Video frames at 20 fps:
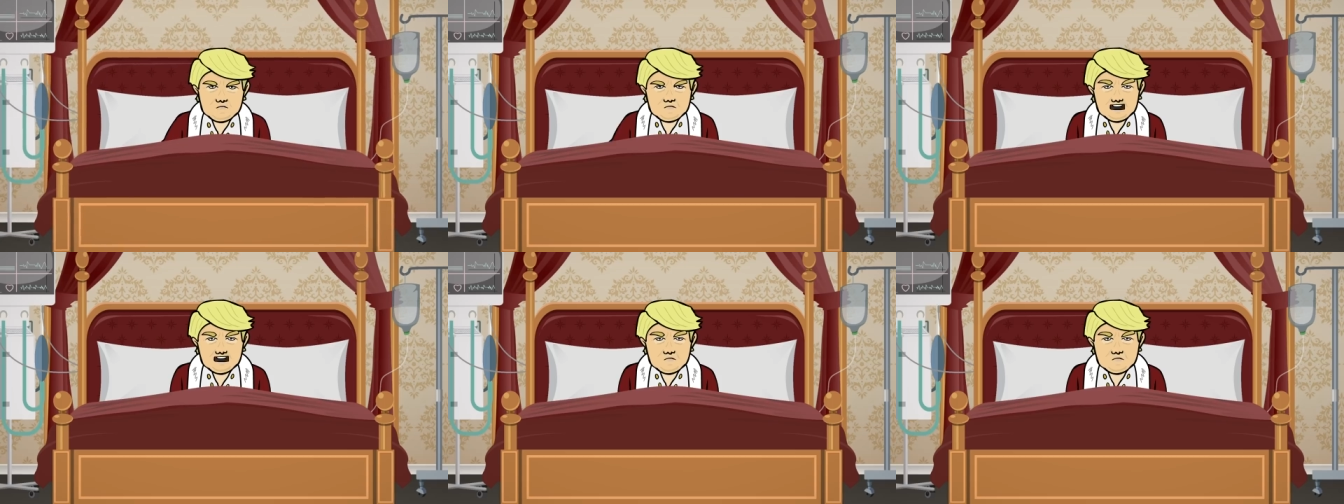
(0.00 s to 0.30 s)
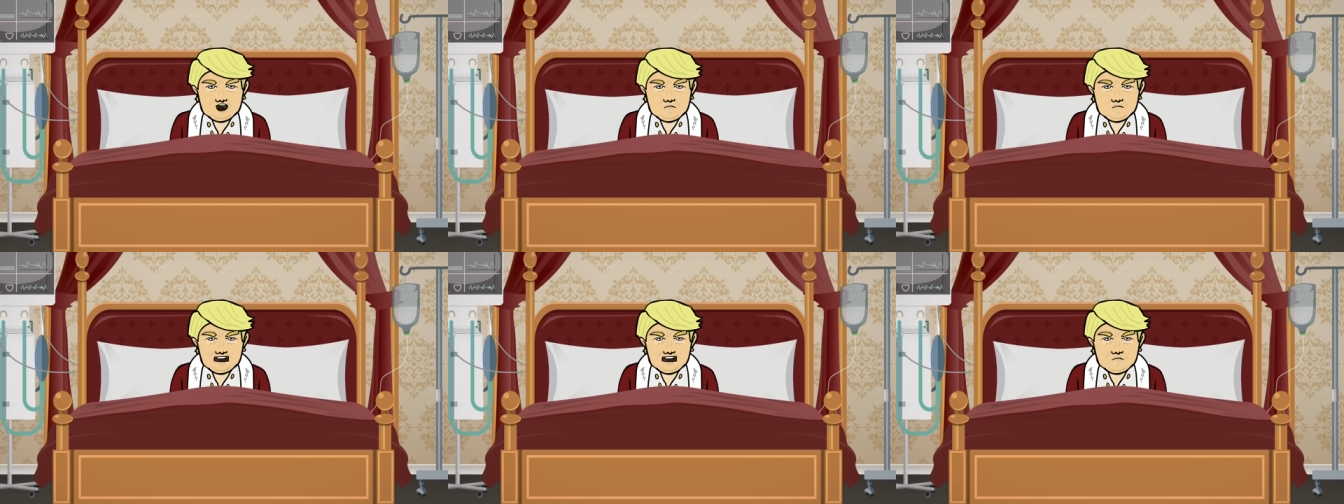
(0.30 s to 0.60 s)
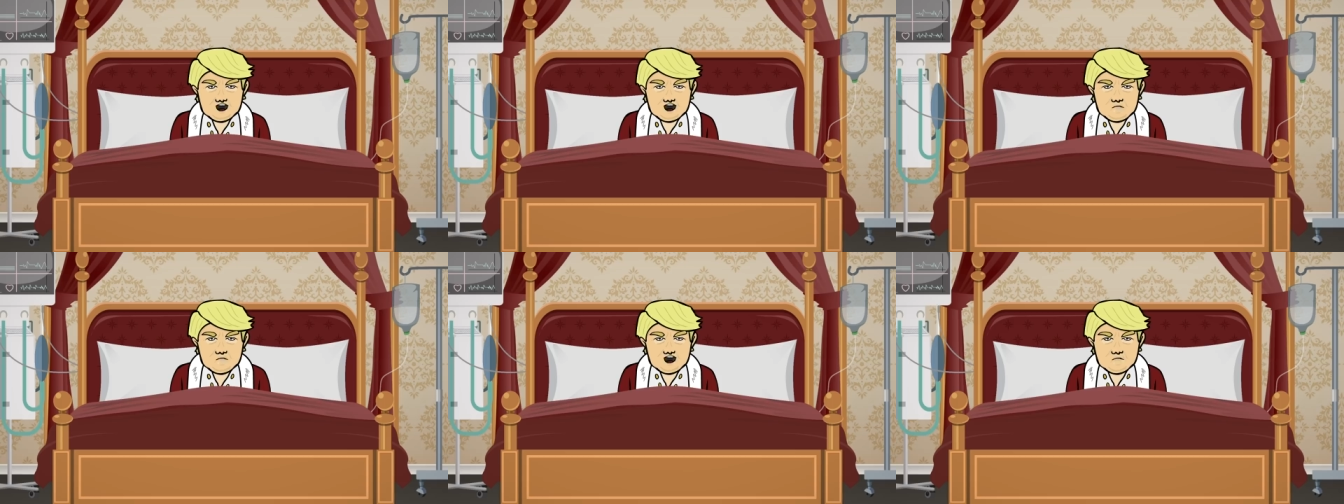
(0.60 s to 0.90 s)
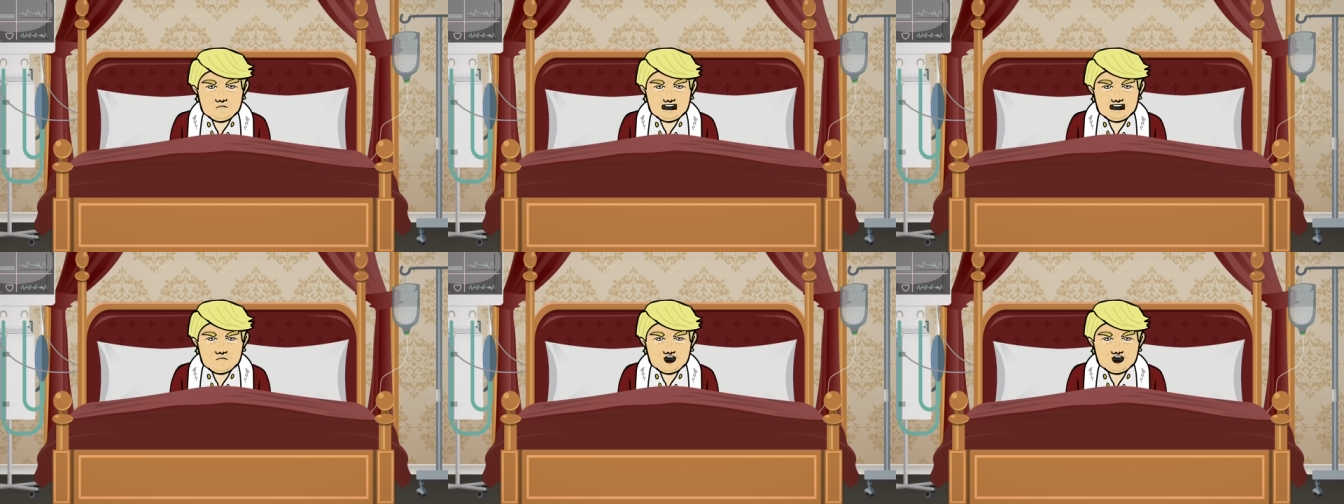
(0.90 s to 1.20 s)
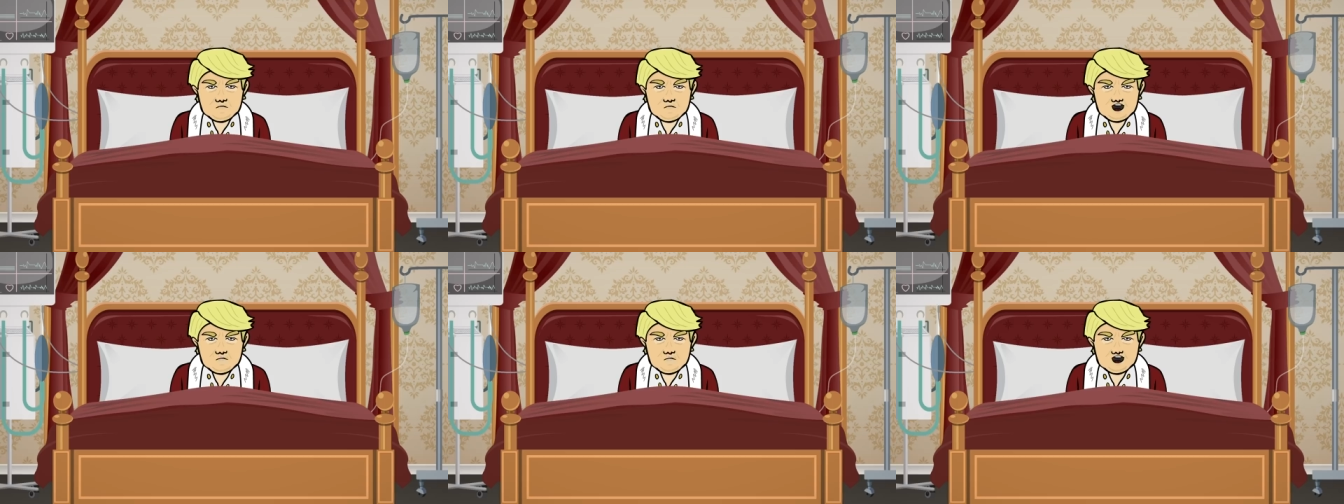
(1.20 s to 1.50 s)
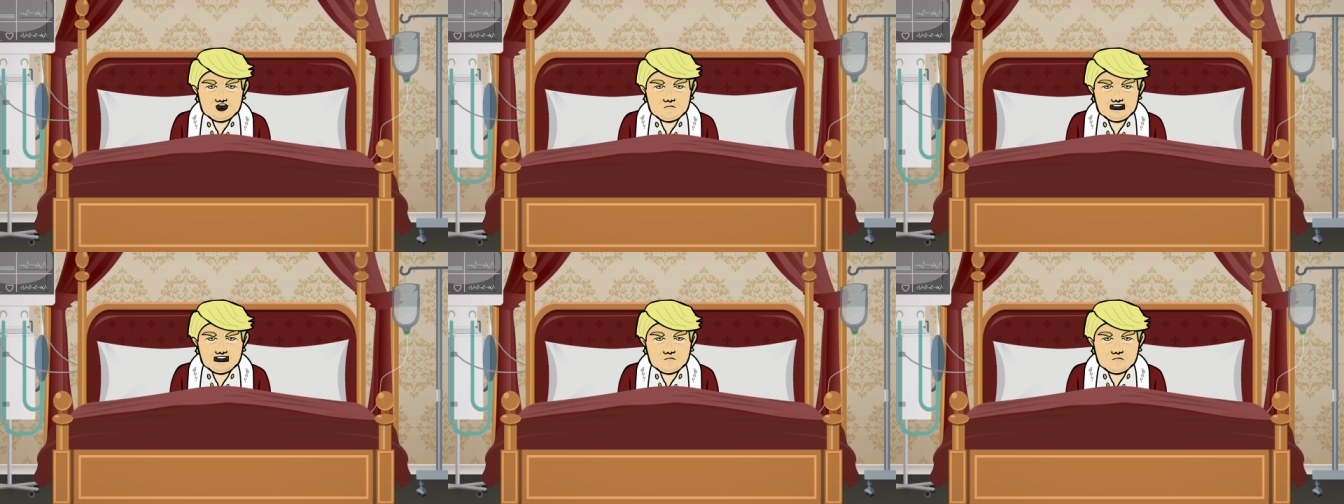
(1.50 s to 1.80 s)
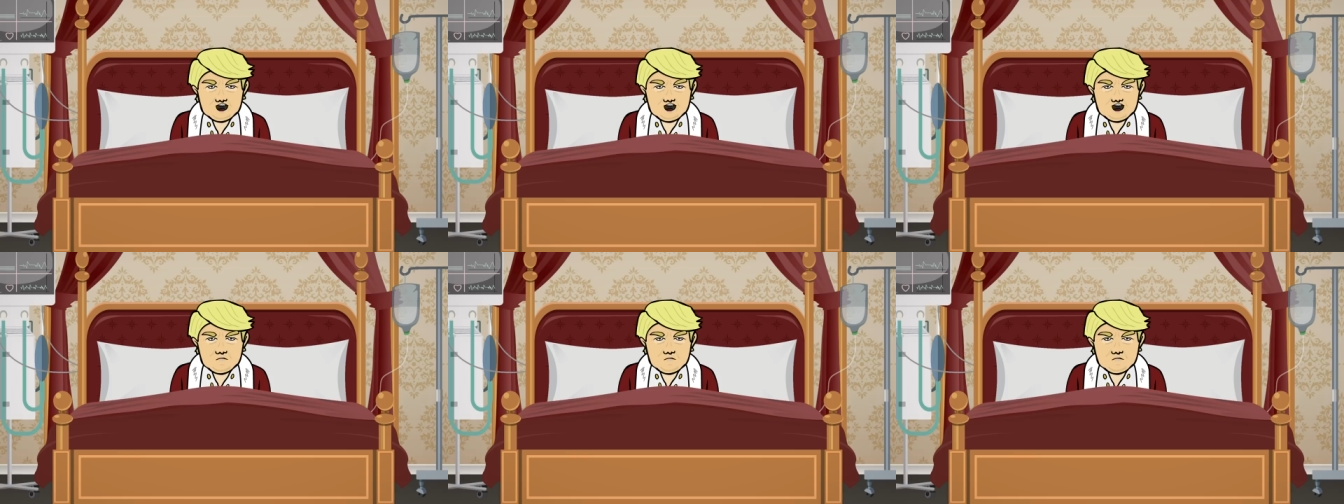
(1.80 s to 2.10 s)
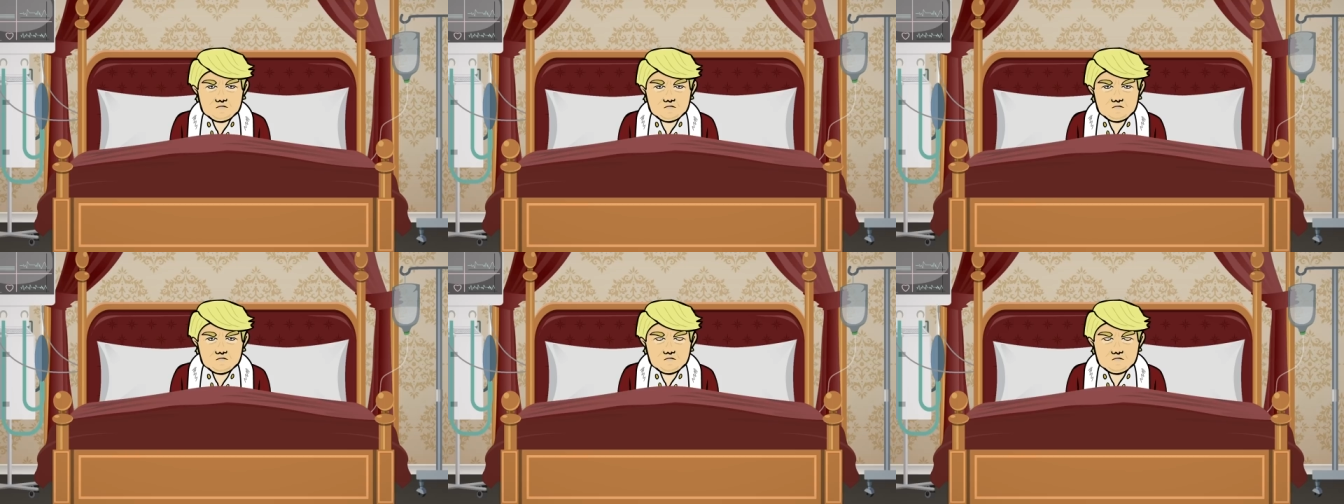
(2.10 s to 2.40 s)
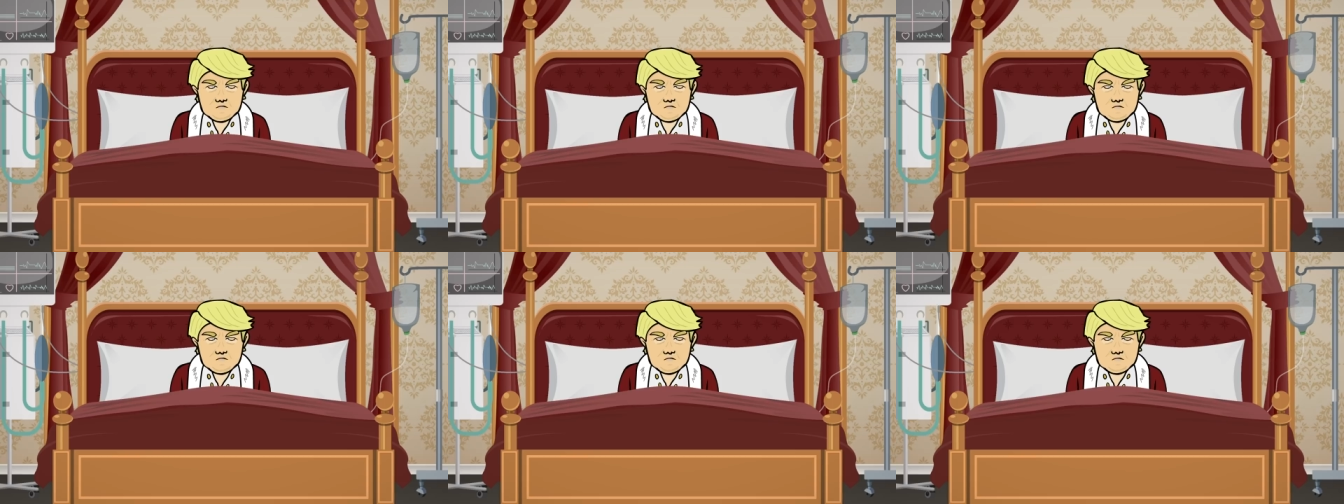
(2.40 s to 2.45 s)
Sıçarım babanın sefer tasına.